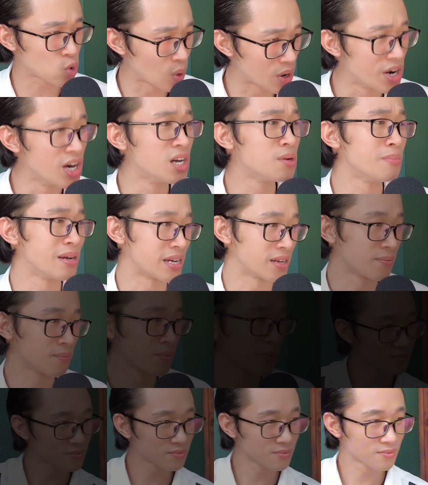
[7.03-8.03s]
tuần đơn mình
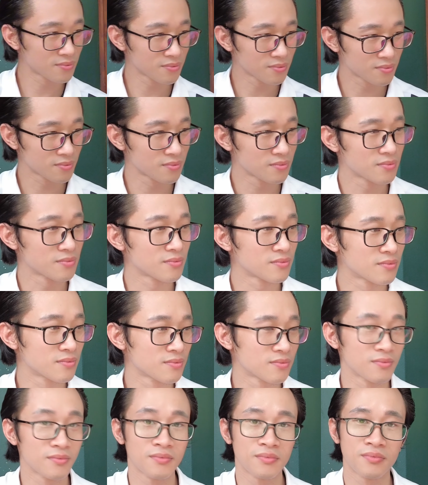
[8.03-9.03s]

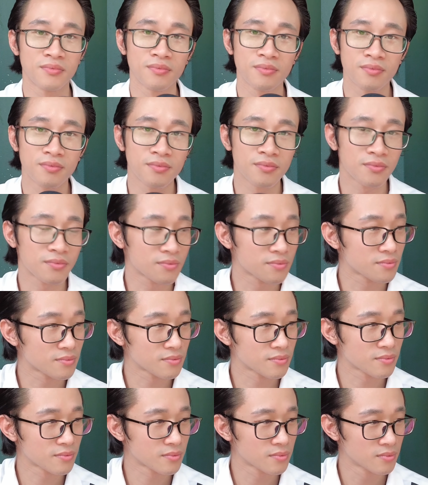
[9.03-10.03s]
em muốn hỏi
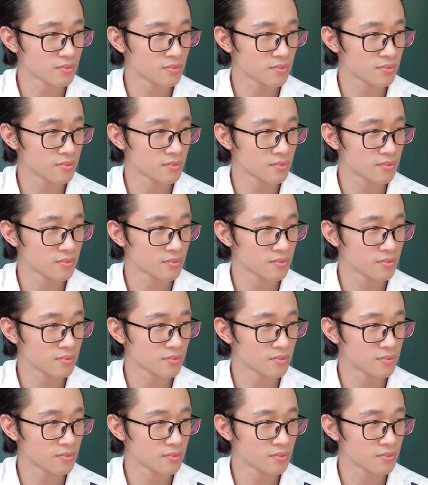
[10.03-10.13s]
thầy là